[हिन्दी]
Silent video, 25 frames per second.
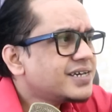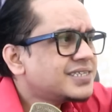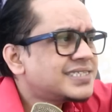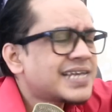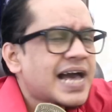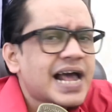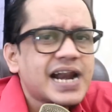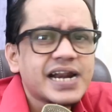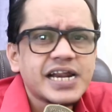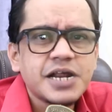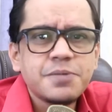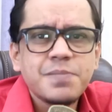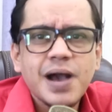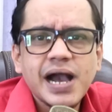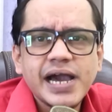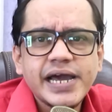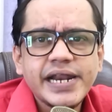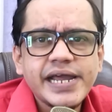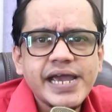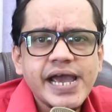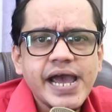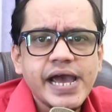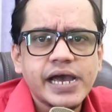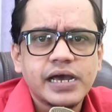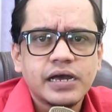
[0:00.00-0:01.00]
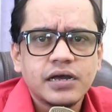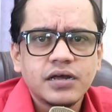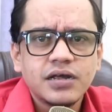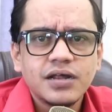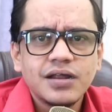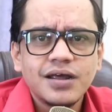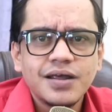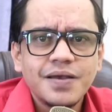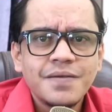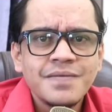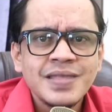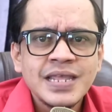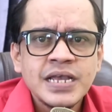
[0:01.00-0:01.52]
है कि सैलरी मांग रही है
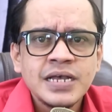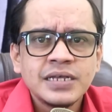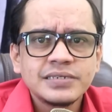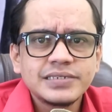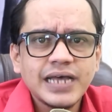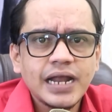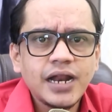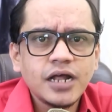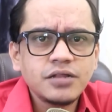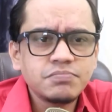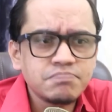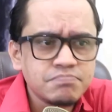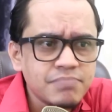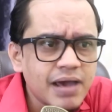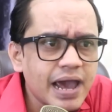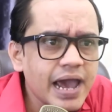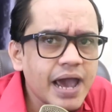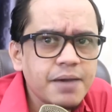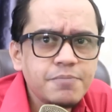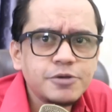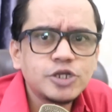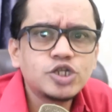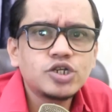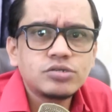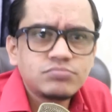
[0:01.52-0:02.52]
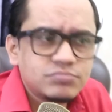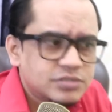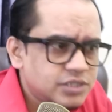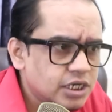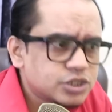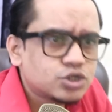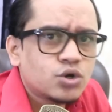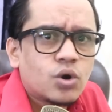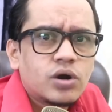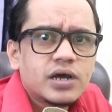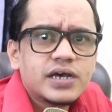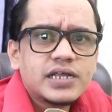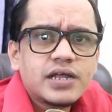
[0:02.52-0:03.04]
साला मैं भी
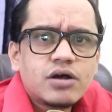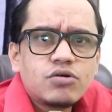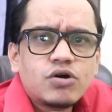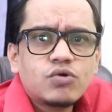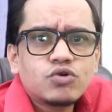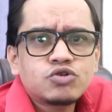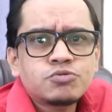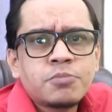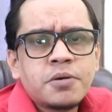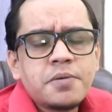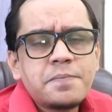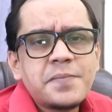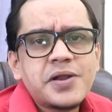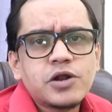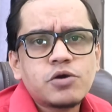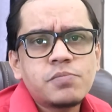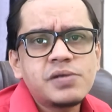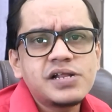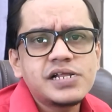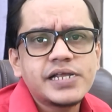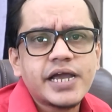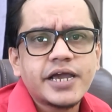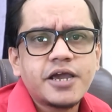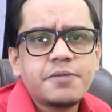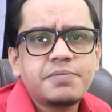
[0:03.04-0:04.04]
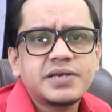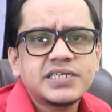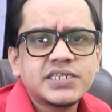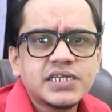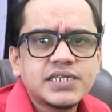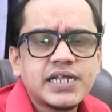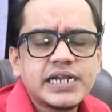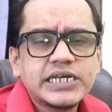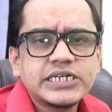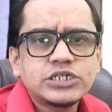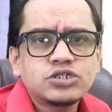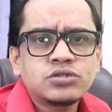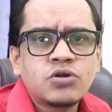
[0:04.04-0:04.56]
ये छोड़ के जाऊंगा उसमें मेरे को मिल जाएगी बीस
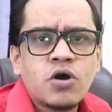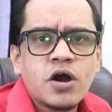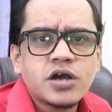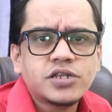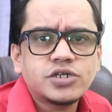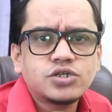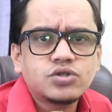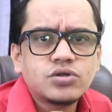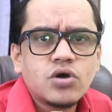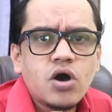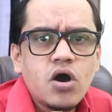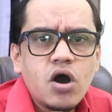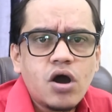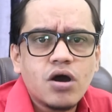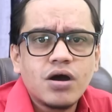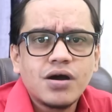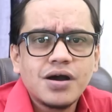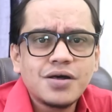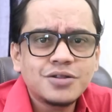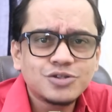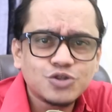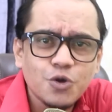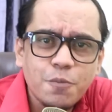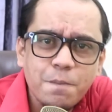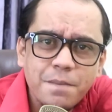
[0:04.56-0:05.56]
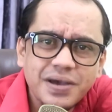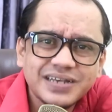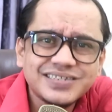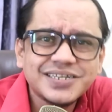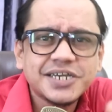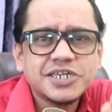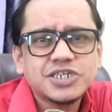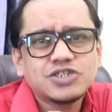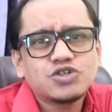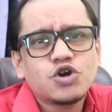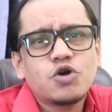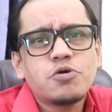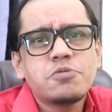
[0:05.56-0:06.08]
हजार की नौकरी तो तुम में
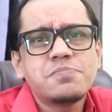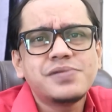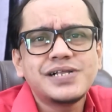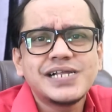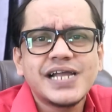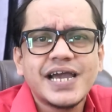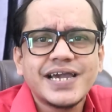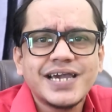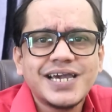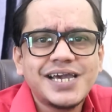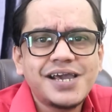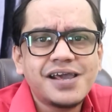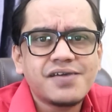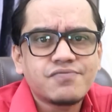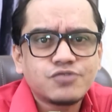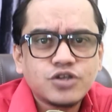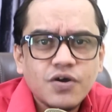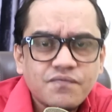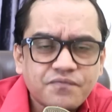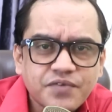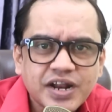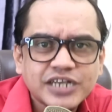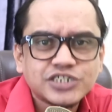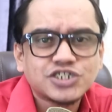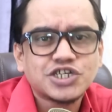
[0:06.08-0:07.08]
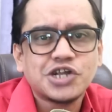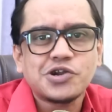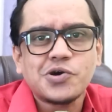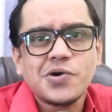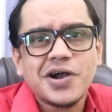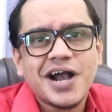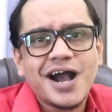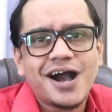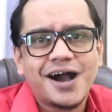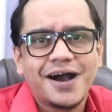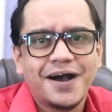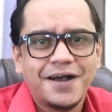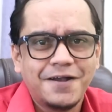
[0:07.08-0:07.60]
से किसी को भी मिल जाएगी जो फ्रेशर
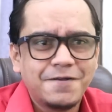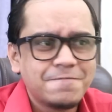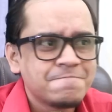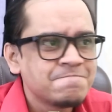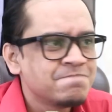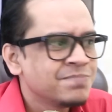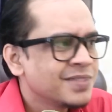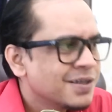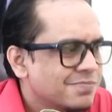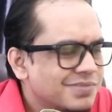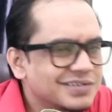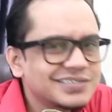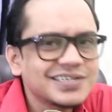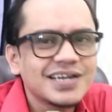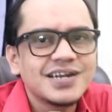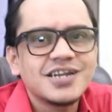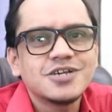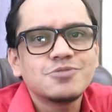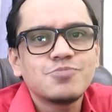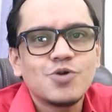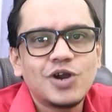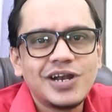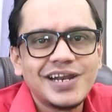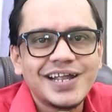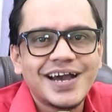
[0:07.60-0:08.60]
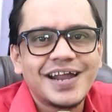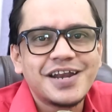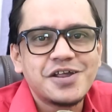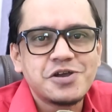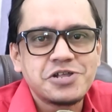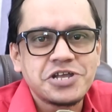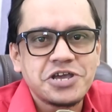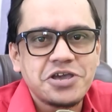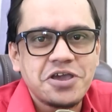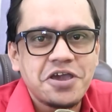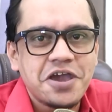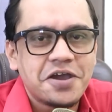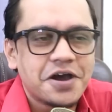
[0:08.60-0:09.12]
होगा बस इंग्लिश बोलनी
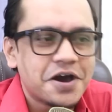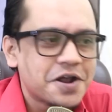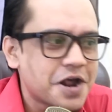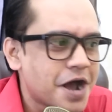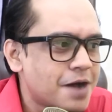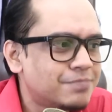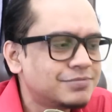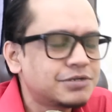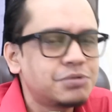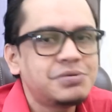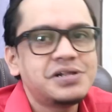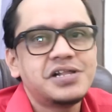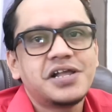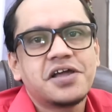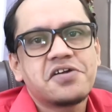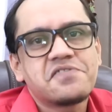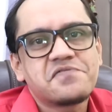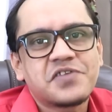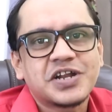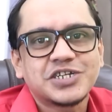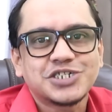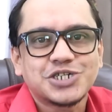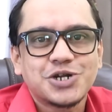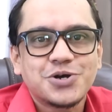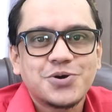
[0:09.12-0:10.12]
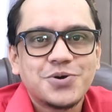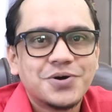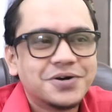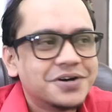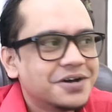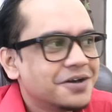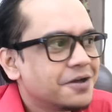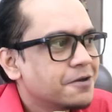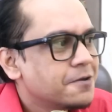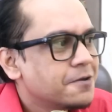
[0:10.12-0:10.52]
आनी चाहिए आराम से मिल जाएगी फ्रेशर को